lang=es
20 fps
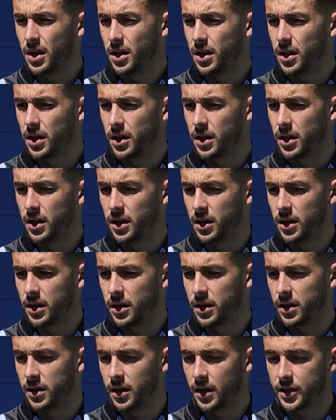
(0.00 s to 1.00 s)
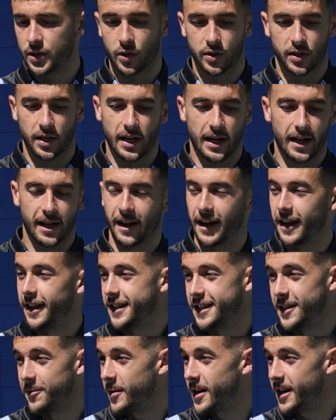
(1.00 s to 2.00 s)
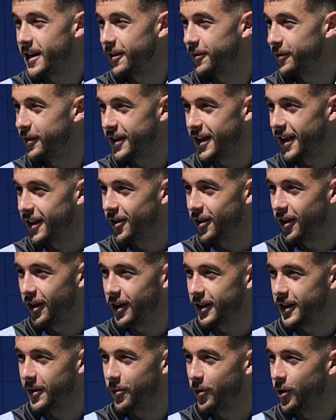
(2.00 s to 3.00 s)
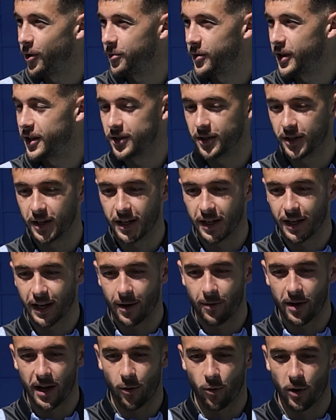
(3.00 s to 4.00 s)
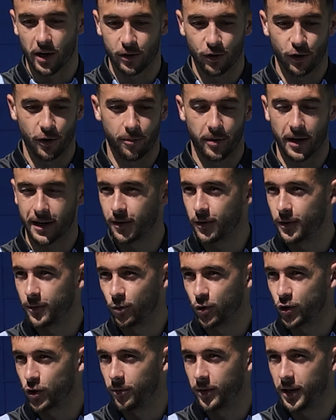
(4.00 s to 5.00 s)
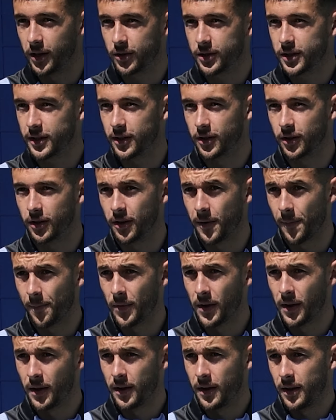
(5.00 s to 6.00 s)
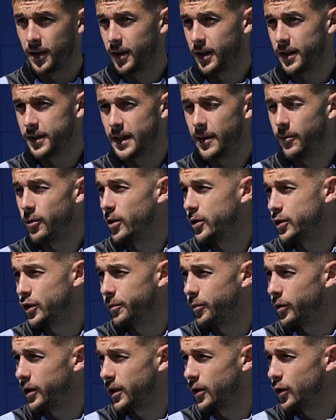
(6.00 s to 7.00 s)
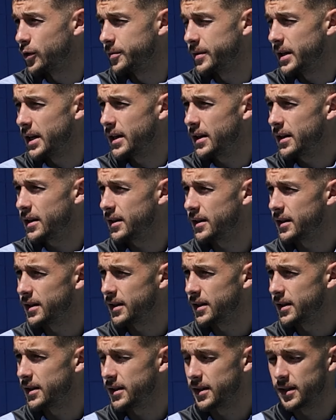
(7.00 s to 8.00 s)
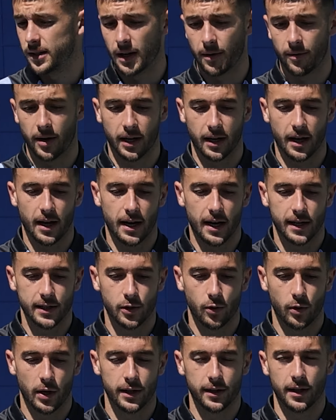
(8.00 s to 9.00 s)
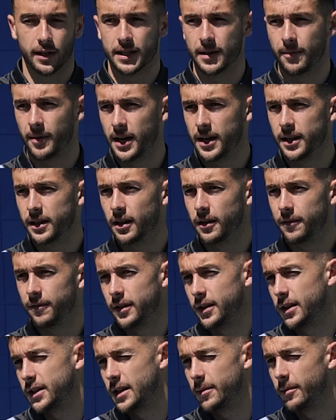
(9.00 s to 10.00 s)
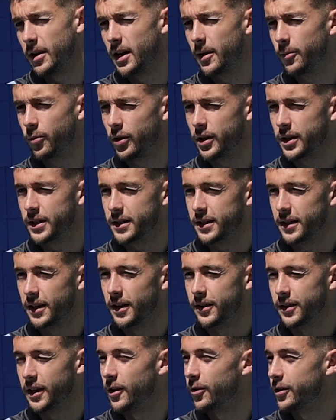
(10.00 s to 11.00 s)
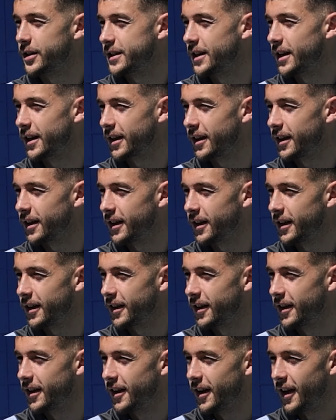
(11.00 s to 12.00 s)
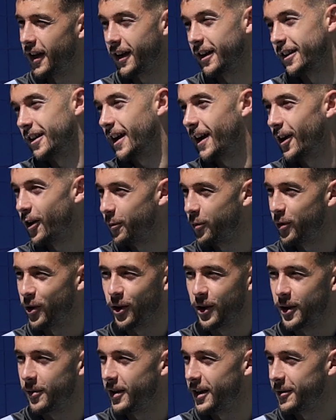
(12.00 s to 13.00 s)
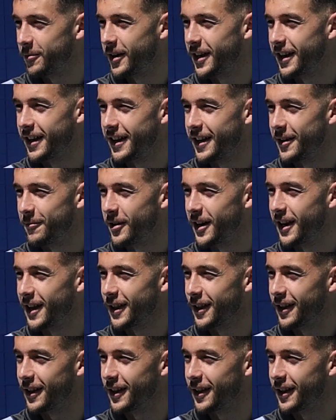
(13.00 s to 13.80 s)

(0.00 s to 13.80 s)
Y, eso será cada semana. Al final yo ahora tampoco pienso que, que vaya a jugar todos los partidos, ni mucho menos, sino que estamos los dos porteros bien y, habrá que ganárselo durante la semana y que el fin de semana pues el entrenador sea el que, el que tenga los problemas para, para